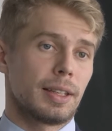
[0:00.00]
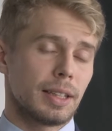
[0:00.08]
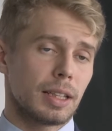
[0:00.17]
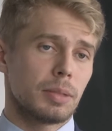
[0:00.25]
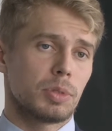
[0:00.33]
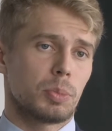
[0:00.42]

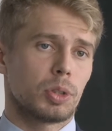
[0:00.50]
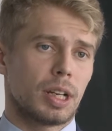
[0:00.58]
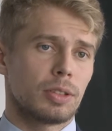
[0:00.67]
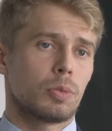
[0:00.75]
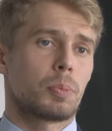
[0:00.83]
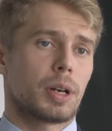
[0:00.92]
Na tym
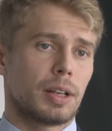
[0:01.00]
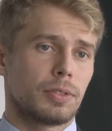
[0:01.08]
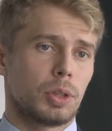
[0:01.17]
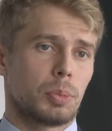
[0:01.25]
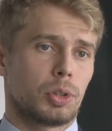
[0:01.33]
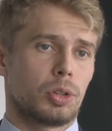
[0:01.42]
spotkaniu
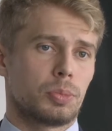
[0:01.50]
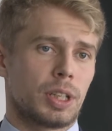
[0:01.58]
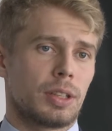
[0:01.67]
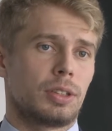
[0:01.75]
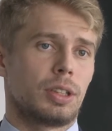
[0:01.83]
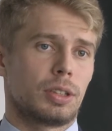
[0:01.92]

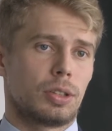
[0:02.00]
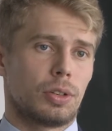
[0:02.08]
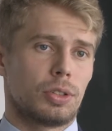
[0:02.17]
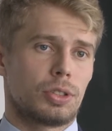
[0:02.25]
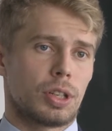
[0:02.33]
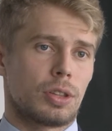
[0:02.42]
prawdopodobnie nie
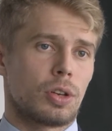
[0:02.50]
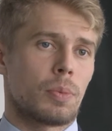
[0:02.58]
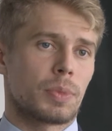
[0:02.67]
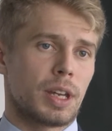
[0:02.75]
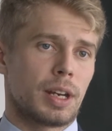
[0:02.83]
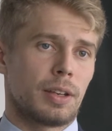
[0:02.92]
dojdzie
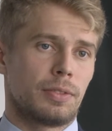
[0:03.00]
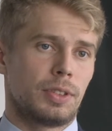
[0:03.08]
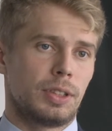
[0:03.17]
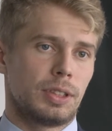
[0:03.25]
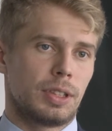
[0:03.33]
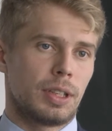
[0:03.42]
do
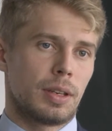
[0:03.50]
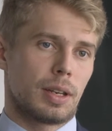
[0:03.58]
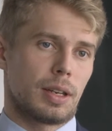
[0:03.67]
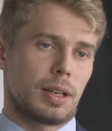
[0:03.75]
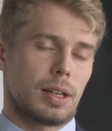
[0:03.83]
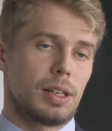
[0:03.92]
rewizji
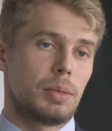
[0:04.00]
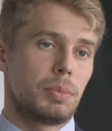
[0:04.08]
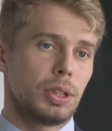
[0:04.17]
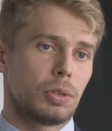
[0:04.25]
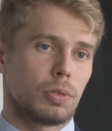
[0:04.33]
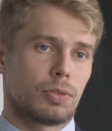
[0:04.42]

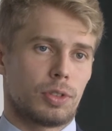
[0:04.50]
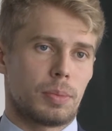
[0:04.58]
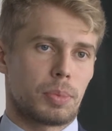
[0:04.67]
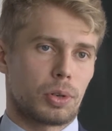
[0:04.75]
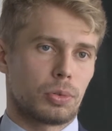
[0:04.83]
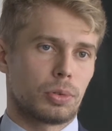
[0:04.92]
limitów
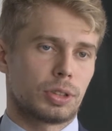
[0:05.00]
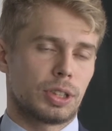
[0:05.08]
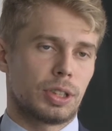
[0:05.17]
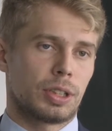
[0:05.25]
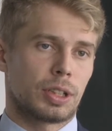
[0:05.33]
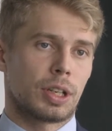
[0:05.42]

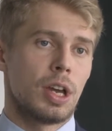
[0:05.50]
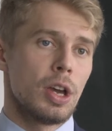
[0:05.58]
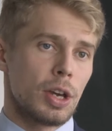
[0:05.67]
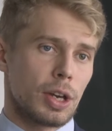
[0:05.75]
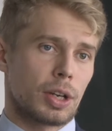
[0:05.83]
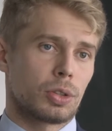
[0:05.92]

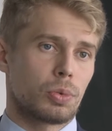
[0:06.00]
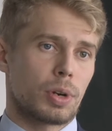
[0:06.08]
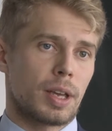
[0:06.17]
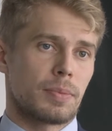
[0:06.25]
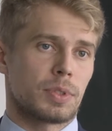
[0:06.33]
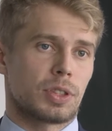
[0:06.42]
produkcyjnych,
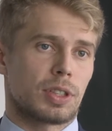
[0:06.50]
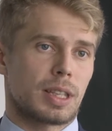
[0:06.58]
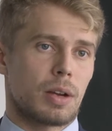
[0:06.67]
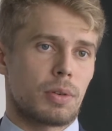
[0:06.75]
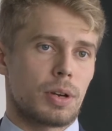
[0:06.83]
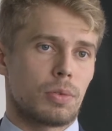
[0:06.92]
które
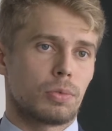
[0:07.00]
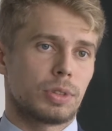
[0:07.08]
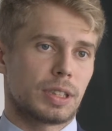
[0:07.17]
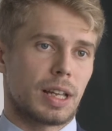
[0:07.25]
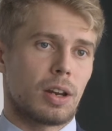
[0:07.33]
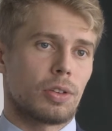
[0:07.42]
zostały
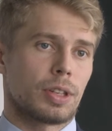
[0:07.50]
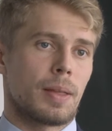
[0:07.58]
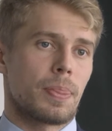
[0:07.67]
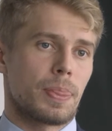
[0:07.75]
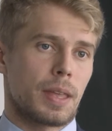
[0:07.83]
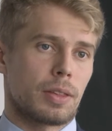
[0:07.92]

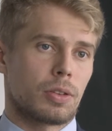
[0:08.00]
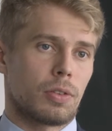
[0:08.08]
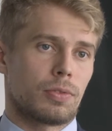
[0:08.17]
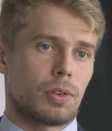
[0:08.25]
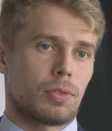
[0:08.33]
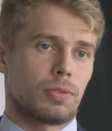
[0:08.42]
ustalone na na
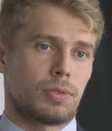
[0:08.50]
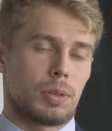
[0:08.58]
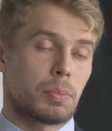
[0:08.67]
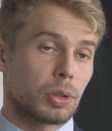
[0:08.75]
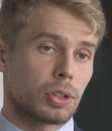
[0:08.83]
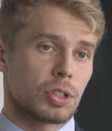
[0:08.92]
nowo w,
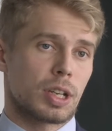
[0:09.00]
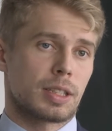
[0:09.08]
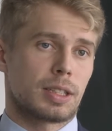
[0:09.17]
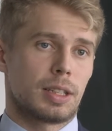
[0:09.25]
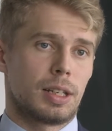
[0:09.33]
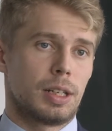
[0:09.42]

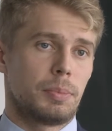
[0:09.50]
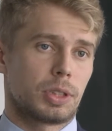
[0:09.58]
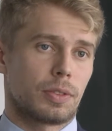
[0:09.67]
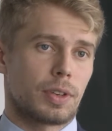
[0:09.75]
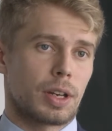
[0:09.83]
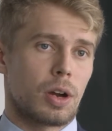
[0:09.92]
podczas
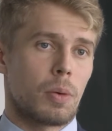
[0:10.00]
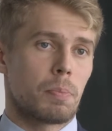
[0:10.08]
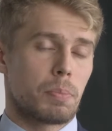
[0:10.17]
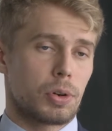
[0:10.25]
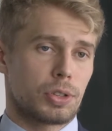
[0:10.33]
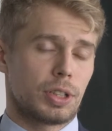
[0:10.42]
lipcowego
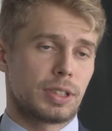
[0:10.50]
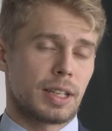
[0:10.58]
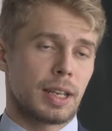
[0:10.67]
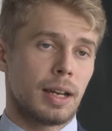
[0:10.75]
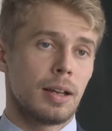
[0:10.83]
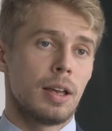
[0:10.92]

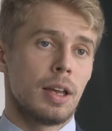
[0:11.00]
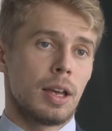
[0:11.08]
posiedzenia.